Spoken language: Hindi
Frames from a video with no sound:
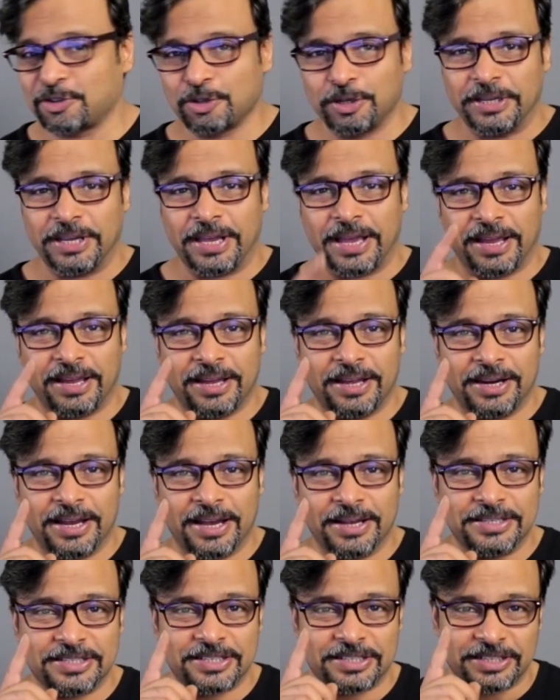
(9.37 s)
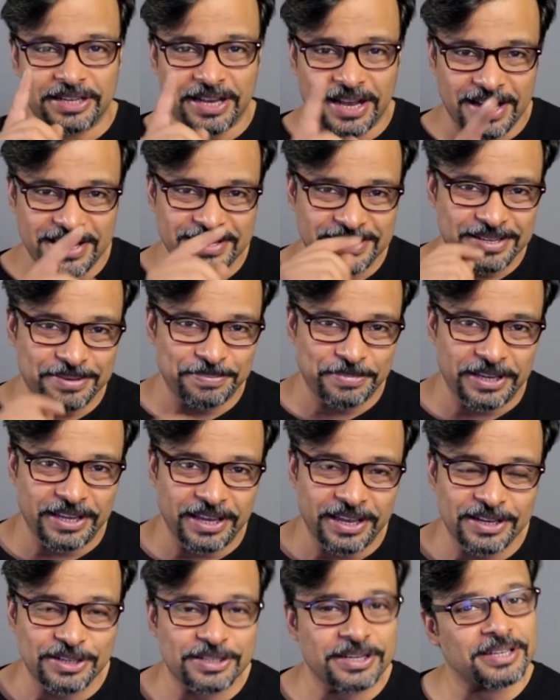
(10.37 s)
एक्चुअली एंगल आज यहाँ से
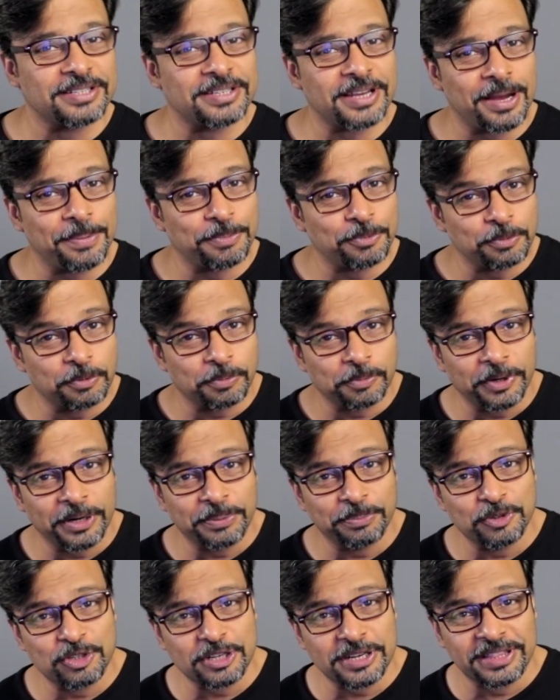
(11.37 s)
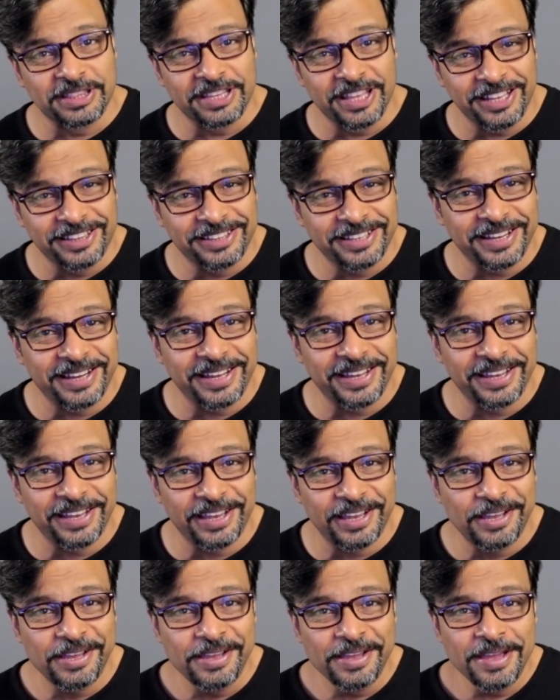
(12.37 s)
भी है जैसे आप उमूमा मुझे देखते
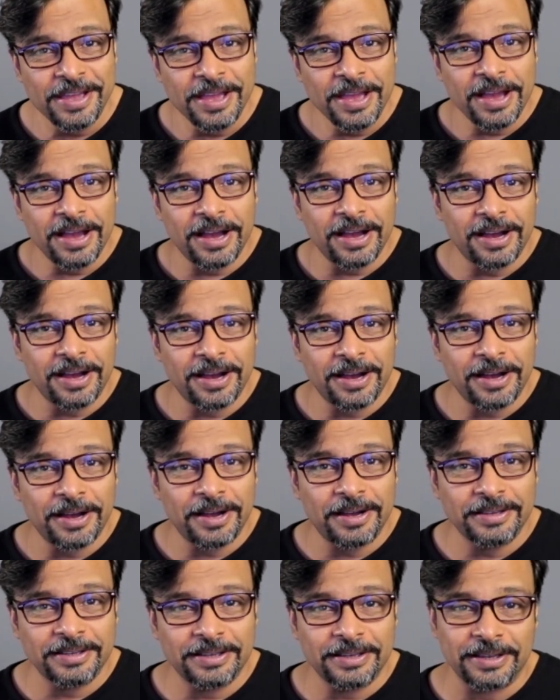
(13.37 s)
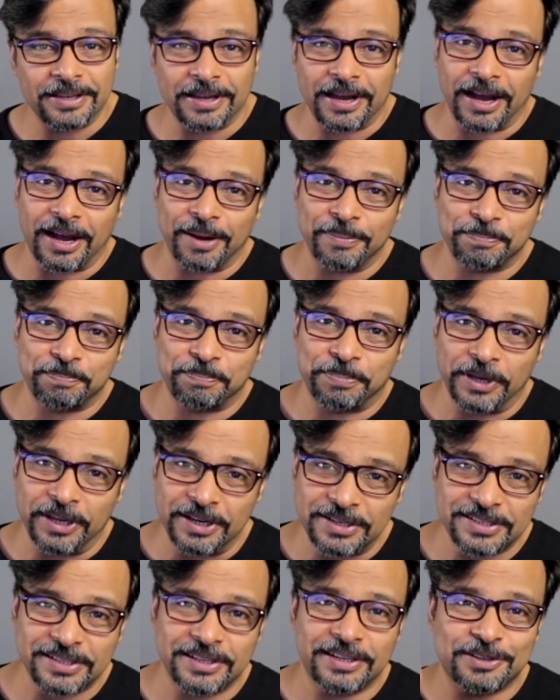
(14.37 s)
आए हैं uh, आप
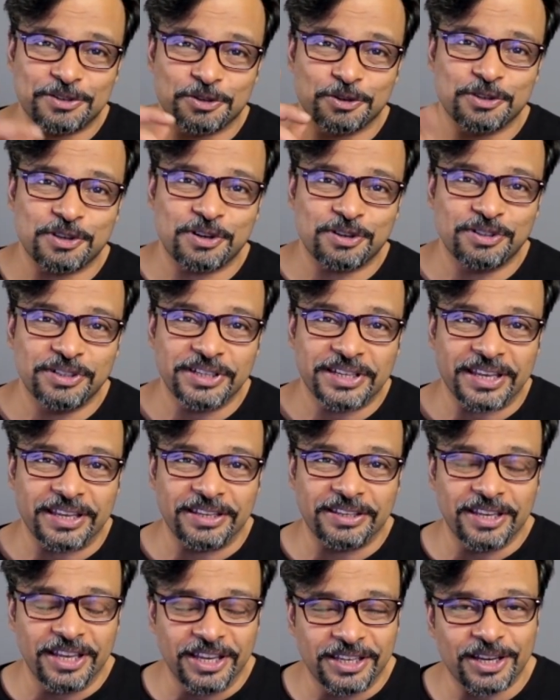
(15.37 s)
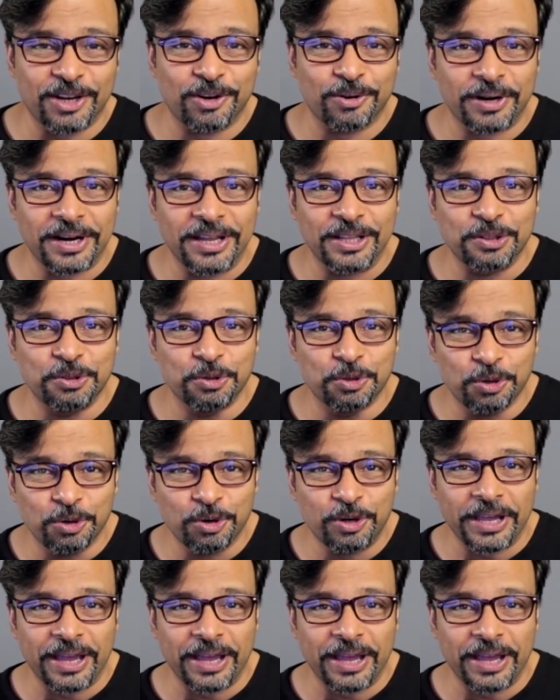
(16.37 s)
फिर से ये सोच रहे होंगे कि ये क्या हो रहा है दो